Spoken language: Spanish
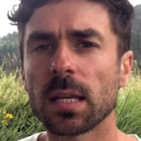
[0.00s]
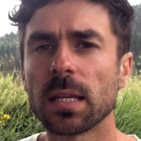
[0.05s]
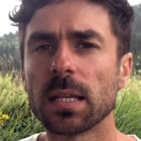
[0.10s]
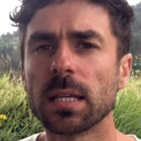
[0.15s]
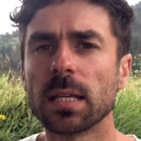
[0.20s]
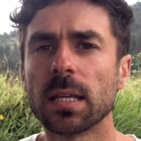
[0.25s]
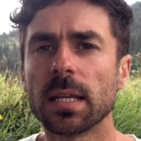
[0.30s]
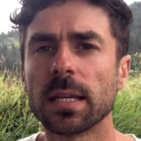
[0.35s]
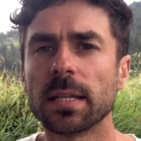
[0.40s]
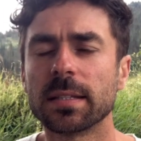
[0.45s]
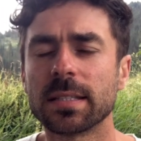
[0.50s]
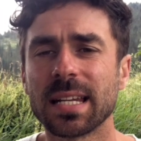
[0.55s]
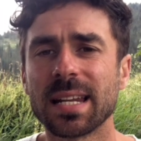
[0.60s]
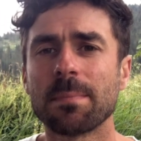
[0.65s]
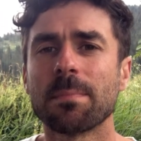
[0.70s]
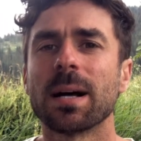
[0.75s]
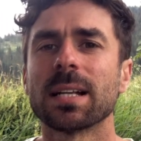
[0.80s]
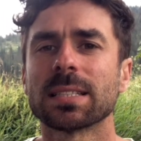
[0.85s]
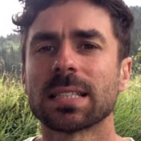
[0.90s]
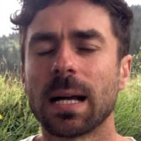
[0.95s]
y, tiene
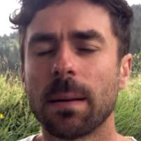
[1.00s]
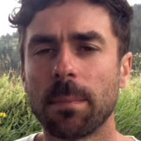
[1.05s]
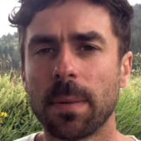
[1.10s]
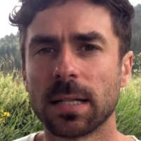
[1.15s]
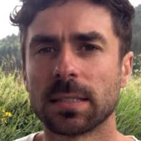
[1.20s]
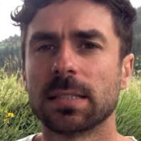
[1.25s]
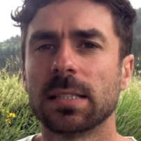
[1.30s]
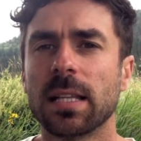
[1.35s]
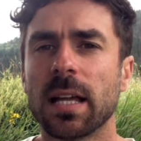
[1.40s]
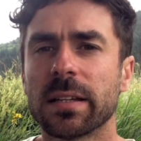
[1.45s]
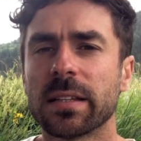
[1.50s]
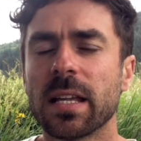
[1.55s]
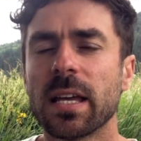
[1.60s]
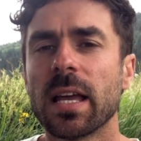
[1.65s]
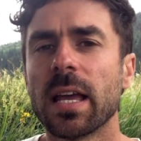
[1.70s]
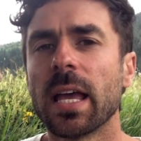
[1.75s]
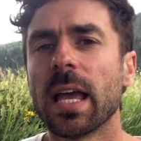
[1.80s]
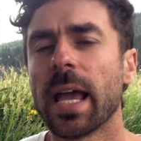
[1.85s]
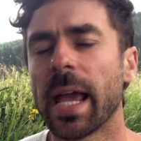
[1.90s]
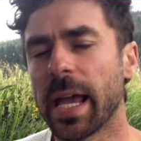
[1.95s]
más capacidad
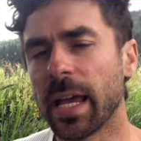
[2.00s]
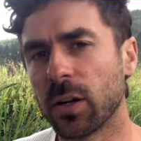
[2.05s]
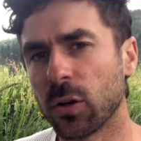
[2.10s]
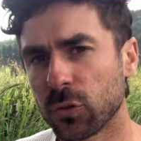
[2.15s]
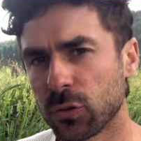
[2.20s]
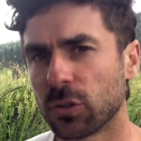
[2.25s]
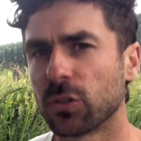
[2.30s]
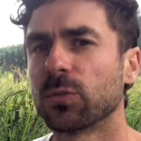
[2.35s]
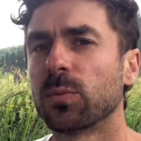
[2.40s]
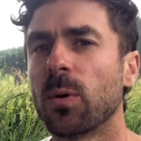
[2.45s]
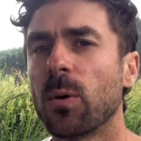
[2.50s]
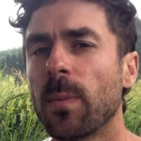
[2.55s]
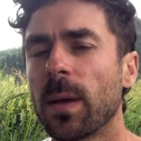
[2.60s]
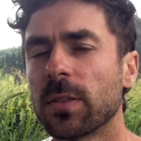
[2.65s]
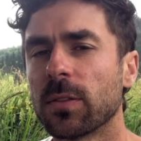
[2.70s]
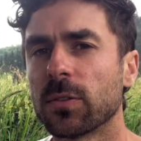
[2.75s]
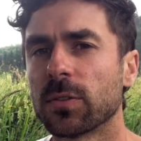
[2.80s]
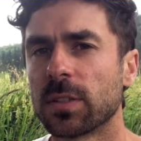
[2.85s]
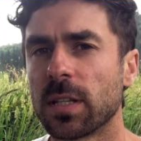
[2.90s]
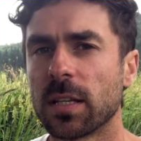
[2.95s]
en otros
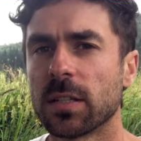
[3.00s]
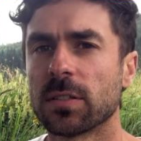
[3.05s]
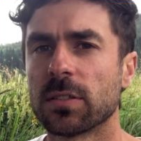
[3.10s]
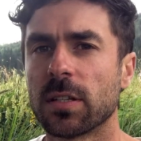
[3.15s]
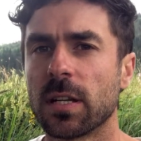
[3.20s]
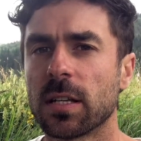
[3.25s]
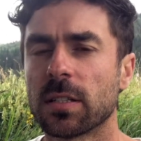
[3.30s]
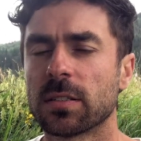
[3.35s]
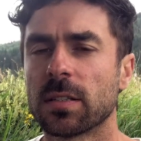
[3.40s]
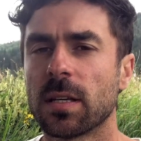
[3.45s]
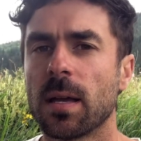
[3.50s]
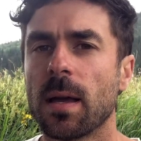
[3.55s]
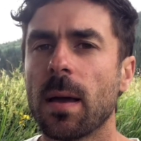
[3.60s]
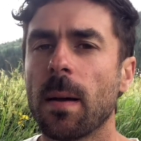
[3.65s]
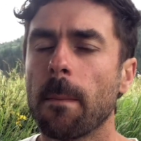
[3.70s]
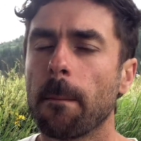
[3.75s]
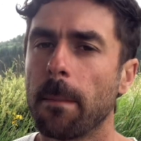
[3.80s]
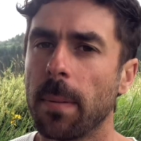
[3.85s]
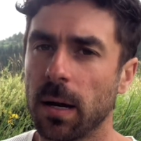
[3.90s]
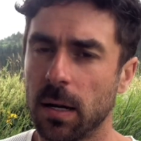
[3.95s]
momentos de estrés
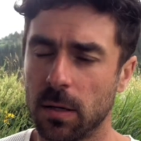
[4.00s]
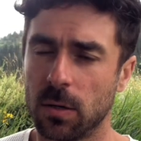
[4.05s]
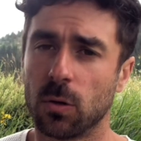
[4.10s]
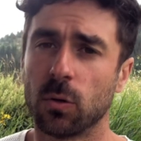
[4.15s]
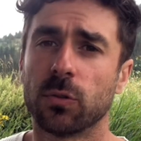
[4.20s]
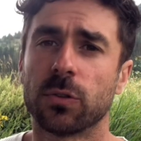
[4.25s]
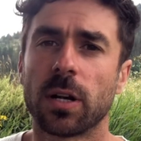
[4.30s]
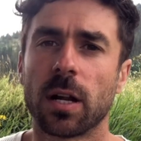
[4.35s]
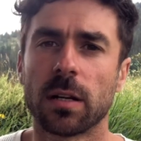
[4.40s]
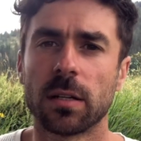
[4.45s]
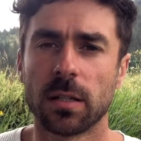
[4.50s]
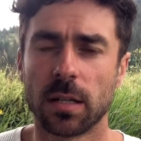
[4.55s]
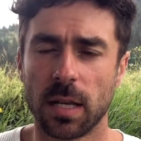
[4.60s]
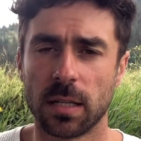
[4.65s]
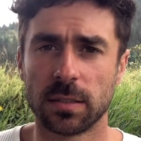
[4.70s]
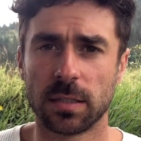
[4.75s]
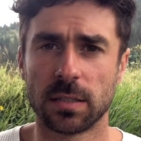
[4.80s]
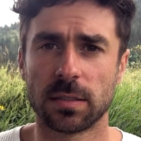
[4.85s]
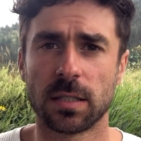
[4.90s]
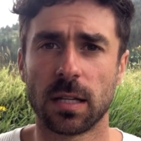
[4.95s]
para encontrar
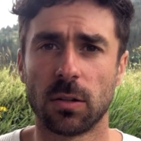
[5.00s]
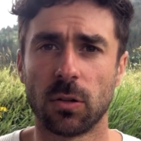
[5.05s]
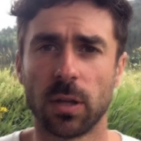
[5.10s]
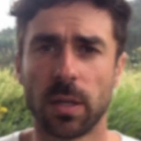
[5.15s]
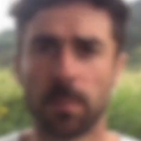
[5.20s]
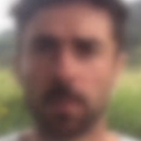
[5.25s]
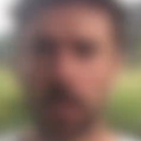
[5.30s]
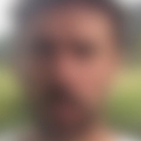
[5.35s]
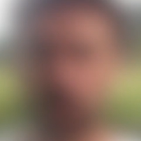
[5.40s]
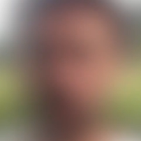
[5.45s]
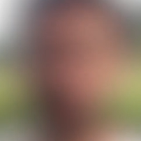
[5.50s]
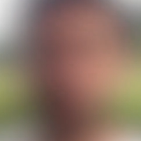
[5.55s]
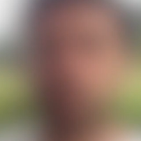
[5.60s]
ese estado de paz.